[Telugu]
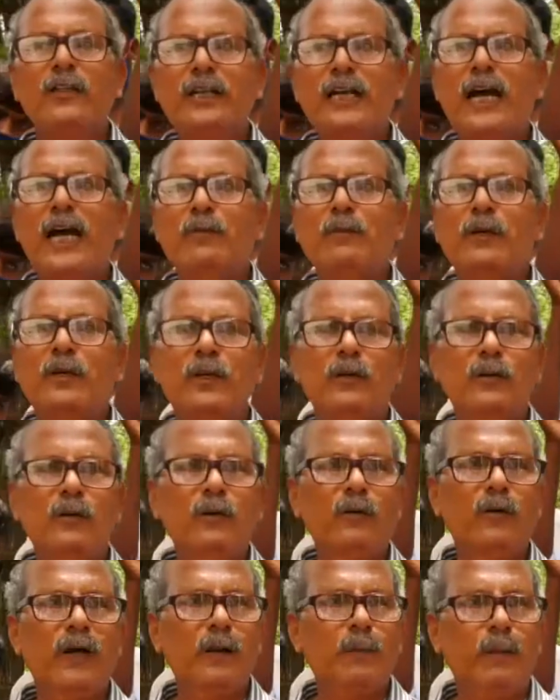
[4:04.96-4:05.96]
ఉంది కార్మికులకు
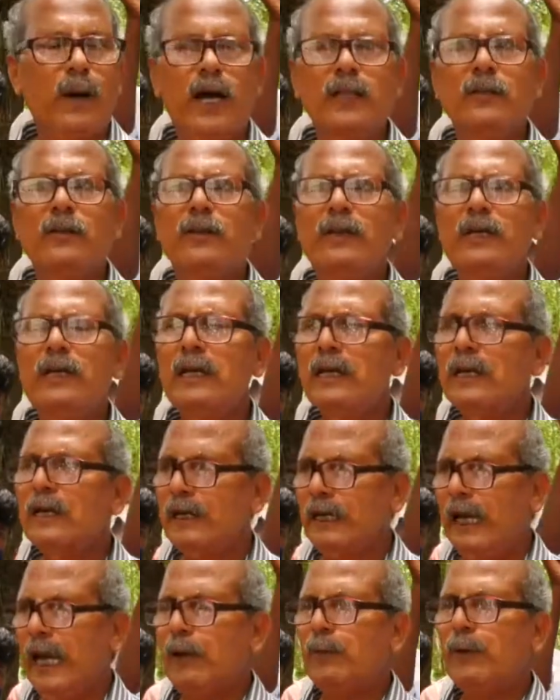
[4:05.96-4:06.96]
వాళ్ళ బాధ ఉంది
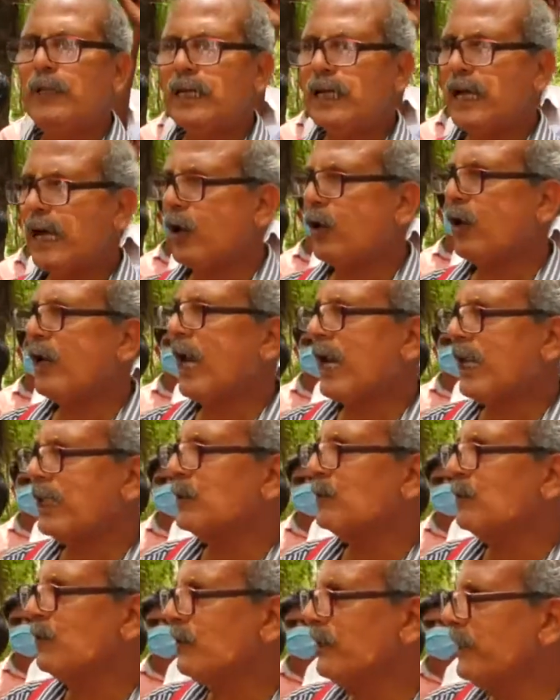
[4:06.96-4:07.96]
లేకపోతే కరోనా
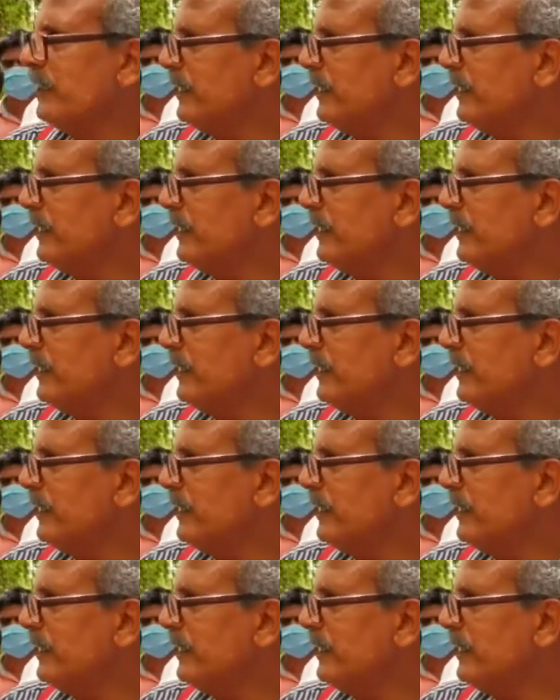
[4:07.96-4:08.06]
అనంతరంలో